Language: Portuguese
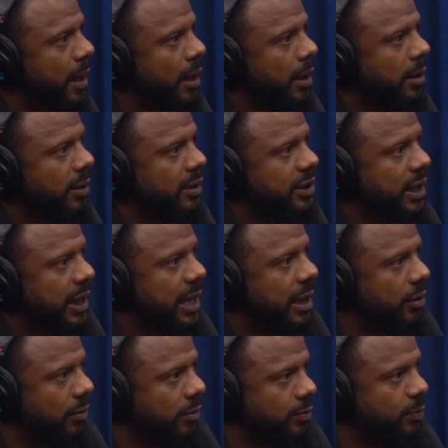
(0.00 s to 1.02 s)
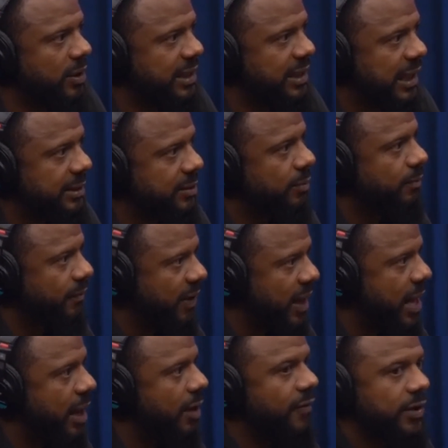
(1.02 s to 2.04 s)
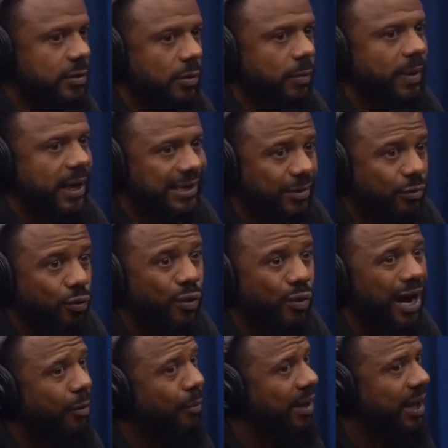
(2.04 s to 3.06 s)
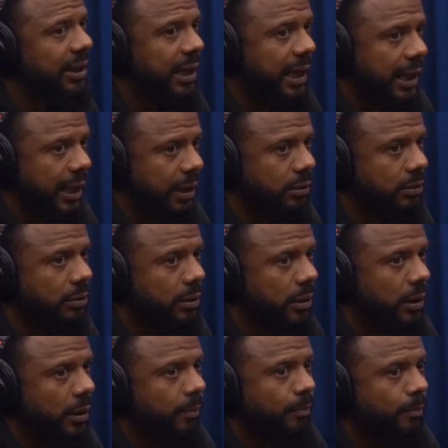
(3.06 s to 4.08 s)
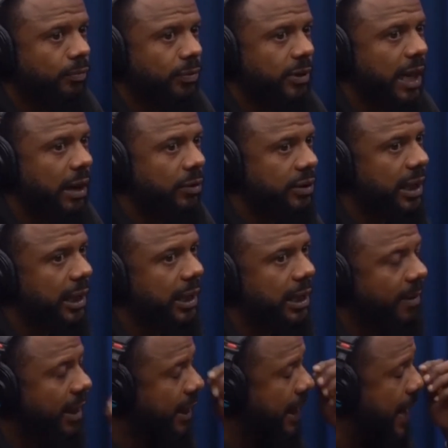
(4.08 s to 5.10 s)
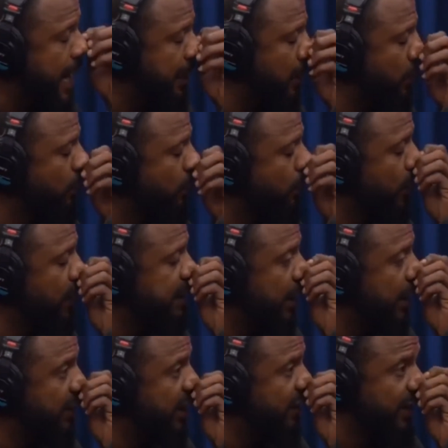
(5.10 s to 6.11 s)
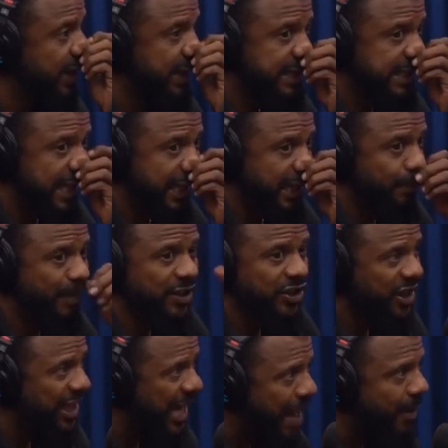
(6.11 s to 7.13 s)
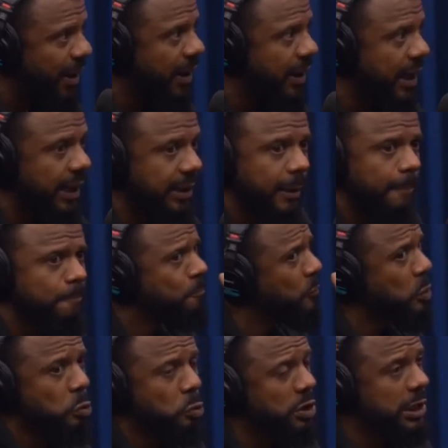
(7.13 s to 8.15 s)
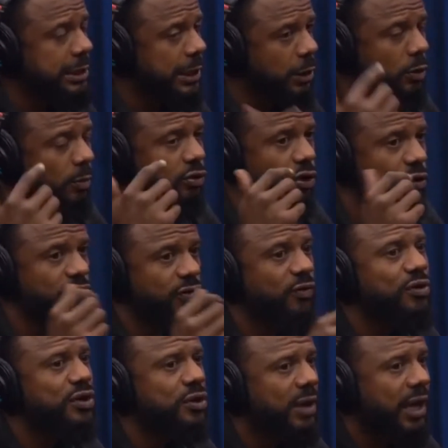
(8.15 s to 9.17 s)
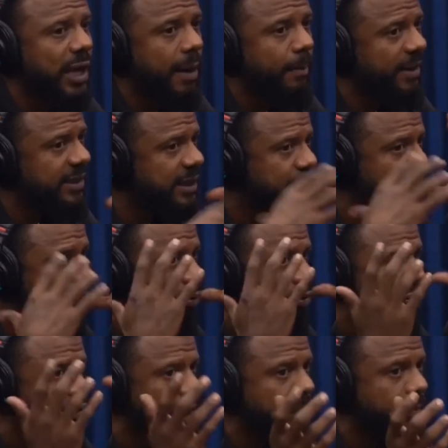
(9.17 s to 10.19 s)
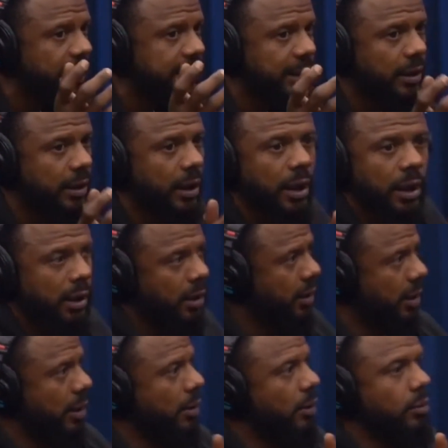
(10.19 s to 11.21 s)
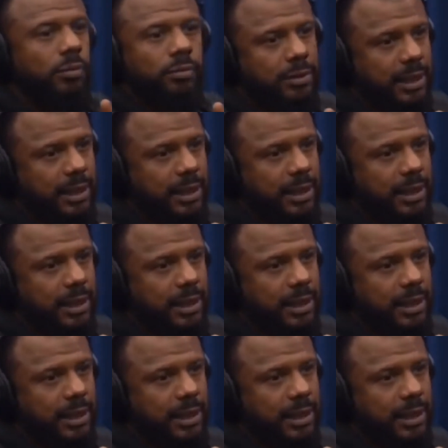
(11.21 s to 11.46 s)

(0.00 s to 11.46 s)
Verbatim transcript: Então eles chegaram, os policiais vieram fazer uma operação com um carro blindado, deram de cara com a barricada. Um policial teve que sair para tirar a barricada. Quando ele saiu, tomou um tiro de fuzil na cabeça, explodiu a cabeça. É, tiro de fuzil é GG.